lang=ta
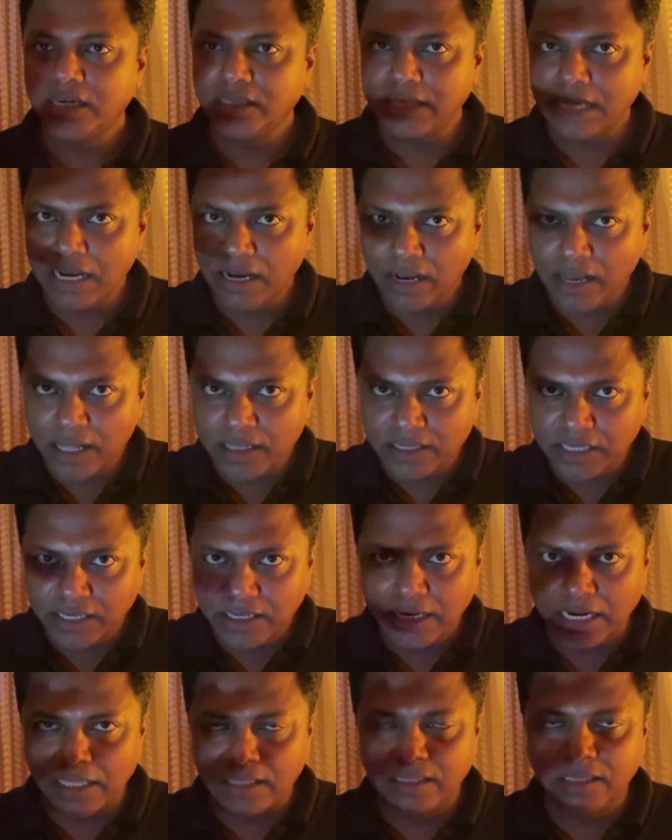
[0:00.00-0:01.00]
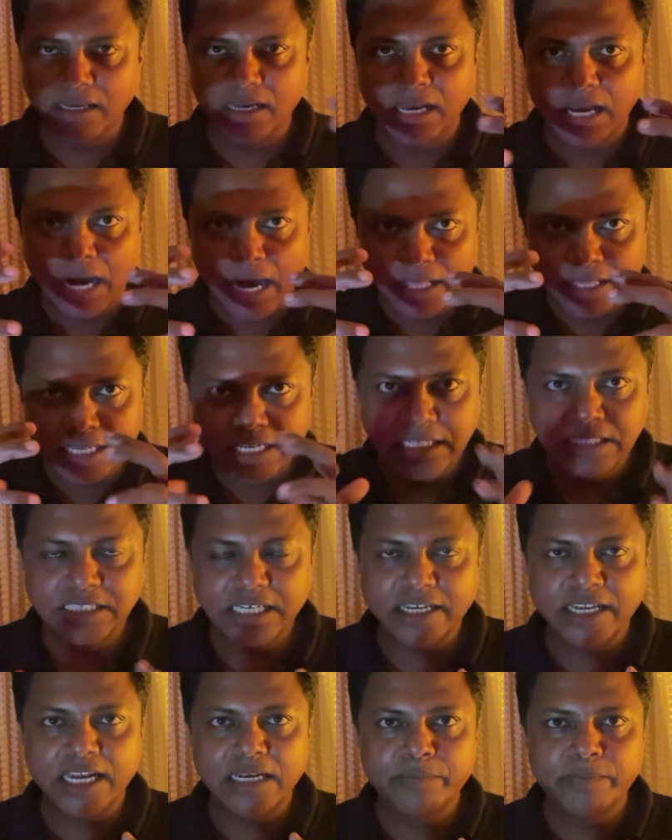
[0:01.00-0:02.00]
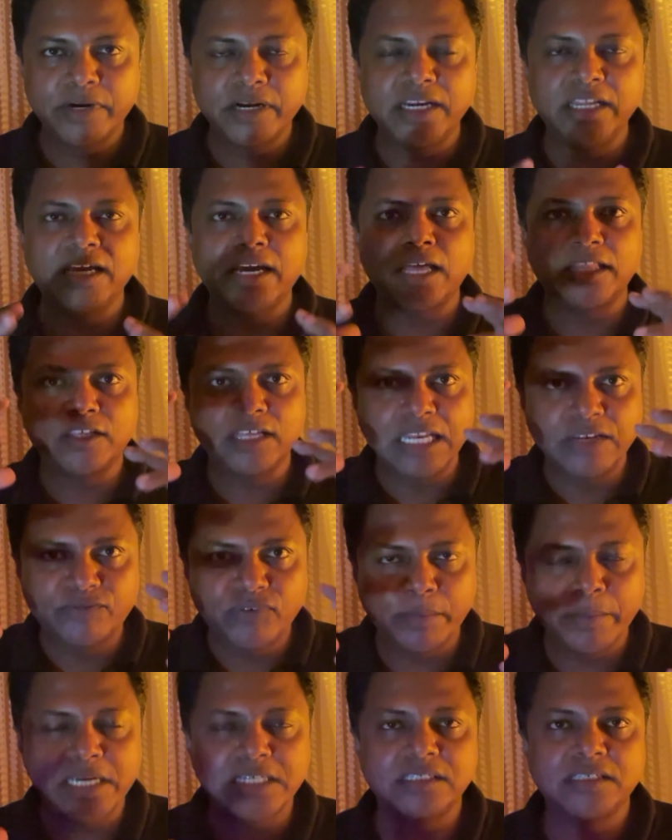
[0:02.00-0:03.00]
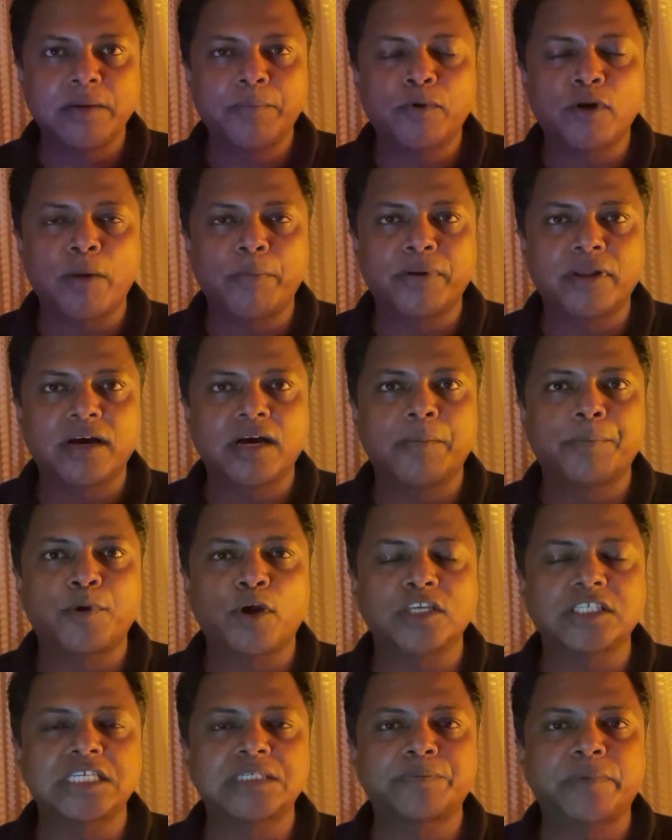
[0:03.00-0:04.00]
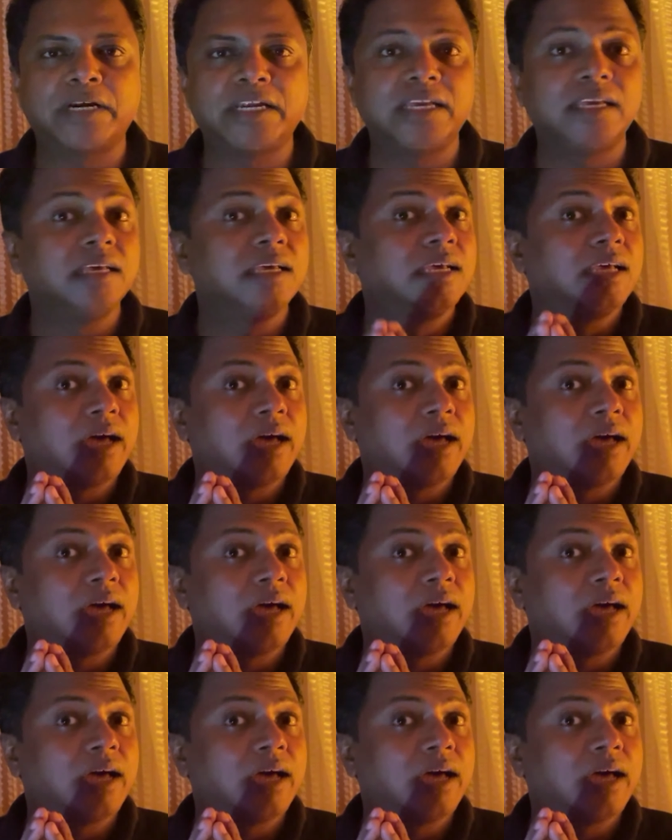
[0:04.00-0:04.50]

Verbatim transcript: இது எல்லாத்தையும் எடுத்து அதை இன்டகிரேட் பண்ணி அந்த இன்ஃபர்மேஷனை ப்ராப்பராக ப்ராசஸ் பண்ணி